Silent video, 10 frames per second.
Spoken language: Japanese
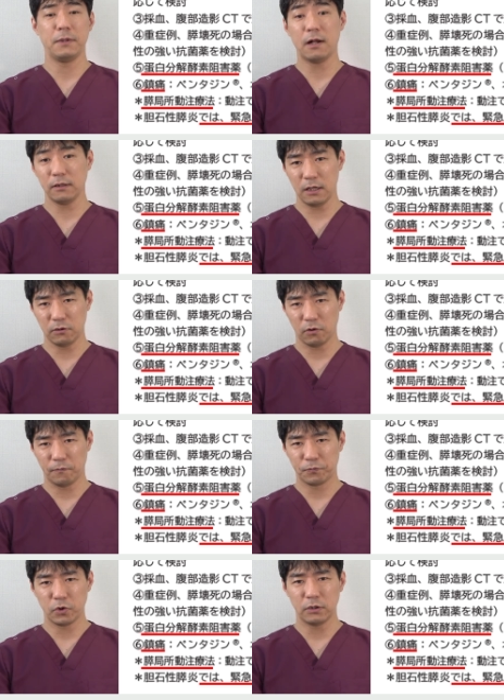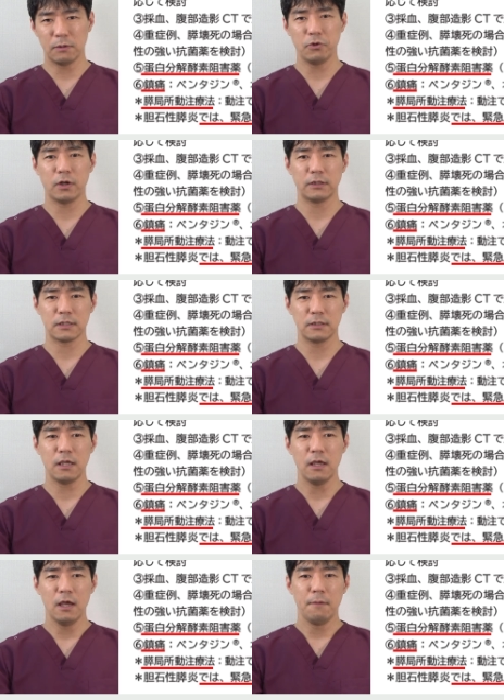ビカネイトといったものがです
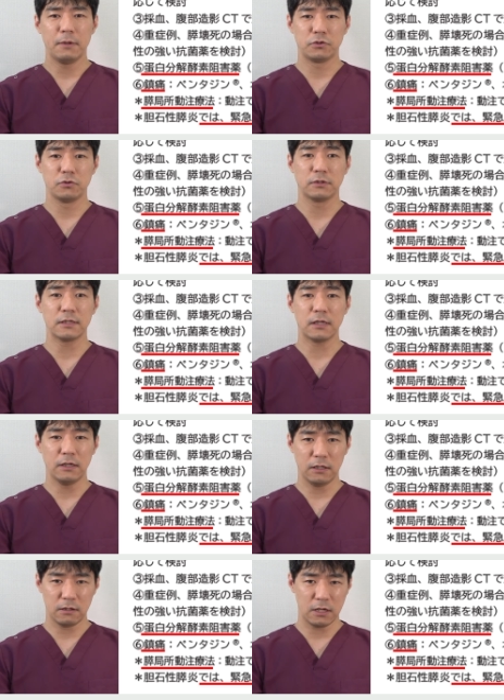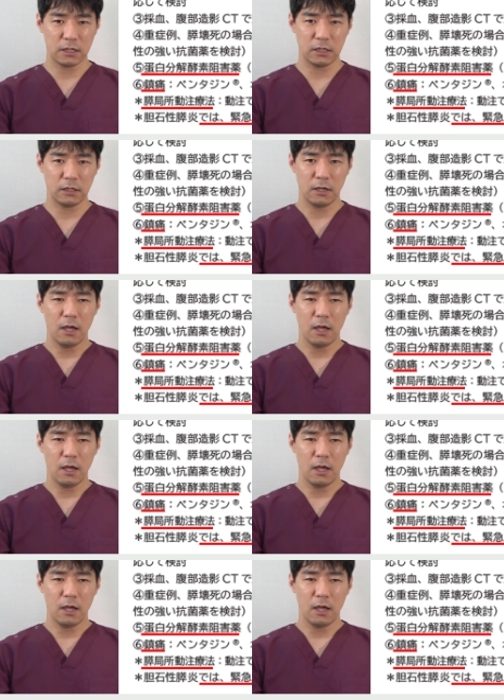ね、まあ、重炭酸リンゲル液、